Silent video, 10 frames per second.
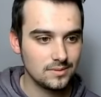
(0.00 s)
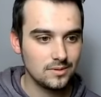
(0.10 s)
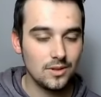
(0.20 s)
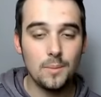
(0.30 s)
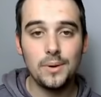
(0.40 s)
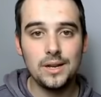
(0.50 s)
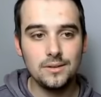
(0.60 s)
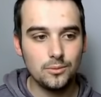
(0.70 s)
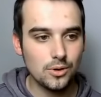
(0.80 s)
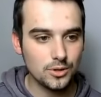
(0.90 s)
On n'a pas les
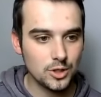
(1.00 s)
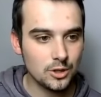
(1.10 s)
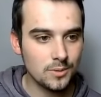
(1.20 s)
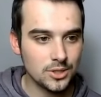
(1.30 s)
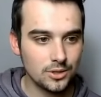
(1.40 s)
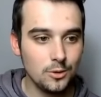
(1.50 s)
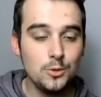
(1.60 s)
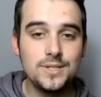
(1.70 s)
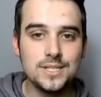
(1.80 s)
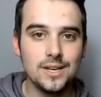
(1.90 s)
voix originales, dommage.
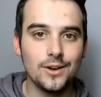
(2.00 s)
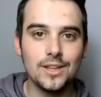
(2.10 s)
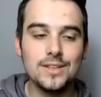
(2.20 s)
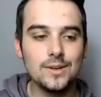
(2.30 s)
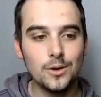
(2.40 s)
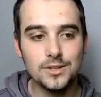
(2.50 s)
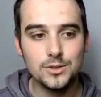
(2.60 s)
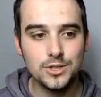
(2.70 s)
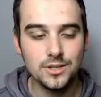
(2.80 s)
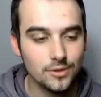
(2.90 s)
Ulti. regardez, regardez ce
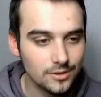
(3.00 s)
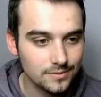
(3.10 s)
chef-d'œuvre.